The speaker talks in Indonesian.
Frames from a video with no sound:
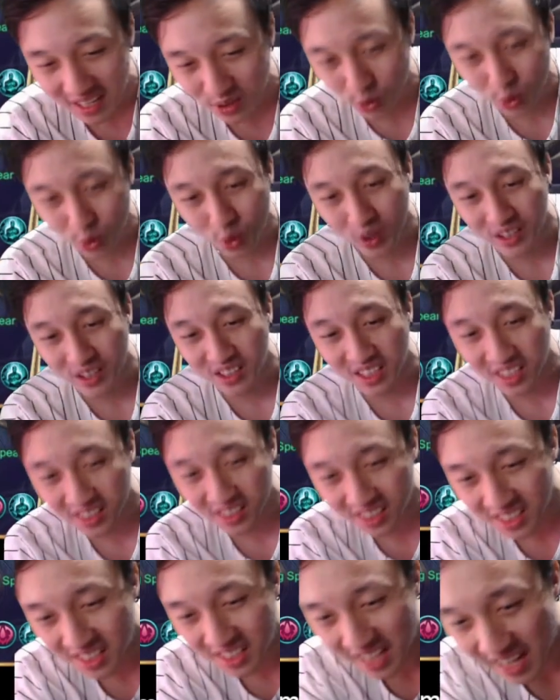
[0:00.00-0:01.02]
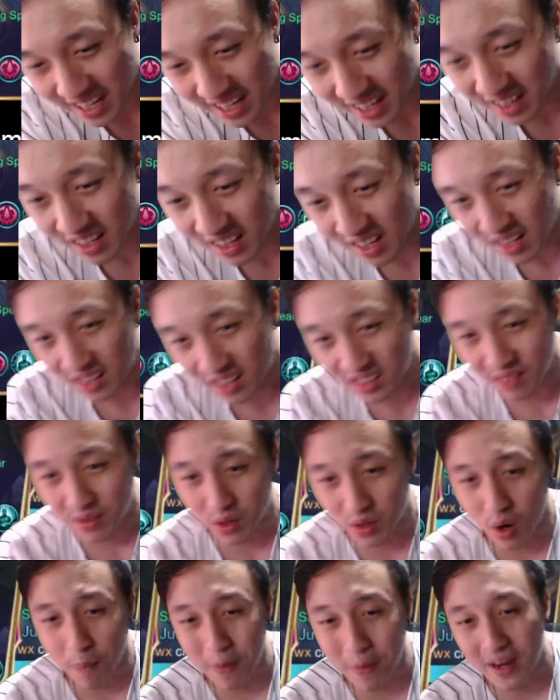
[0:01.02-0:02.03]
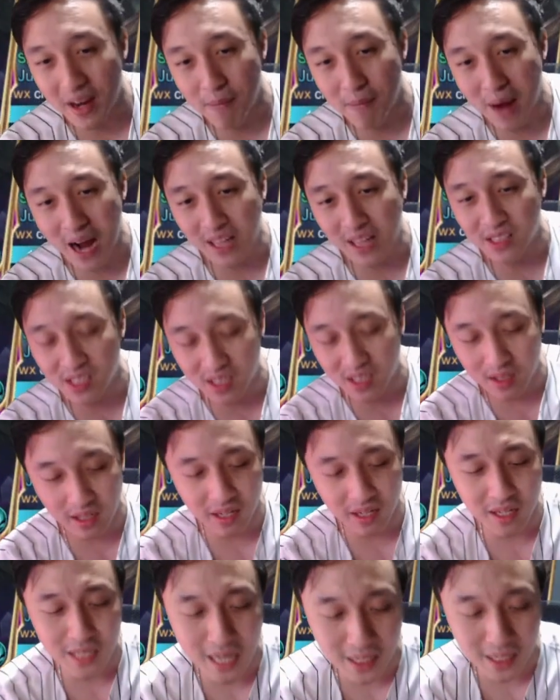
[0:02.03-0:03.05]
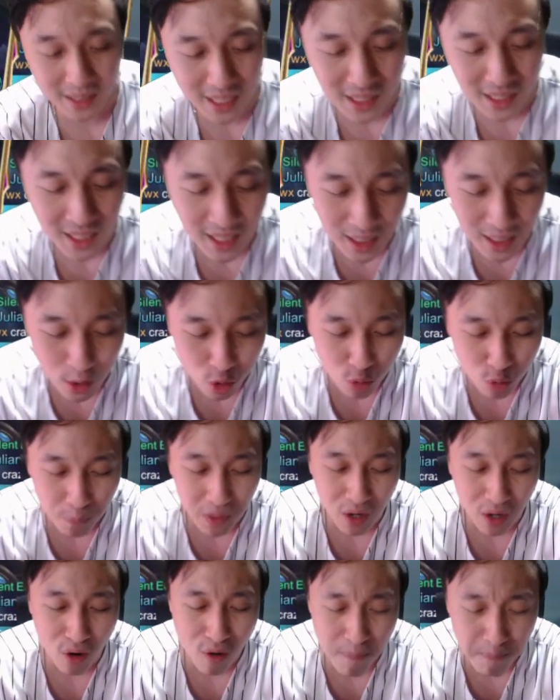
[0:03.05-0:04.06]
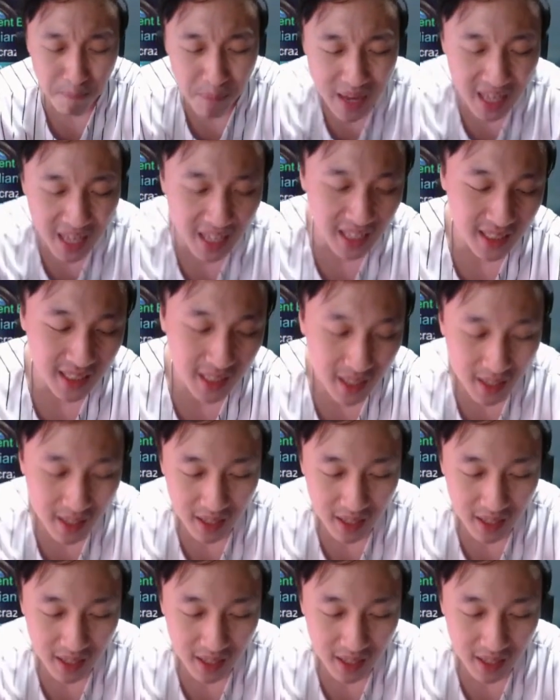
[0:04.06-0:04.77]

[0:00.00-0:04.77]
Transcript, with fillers: kutukan tiga-tiga ya. Tapi gua pede banget sih karena Nathan ini lagi super OP guys.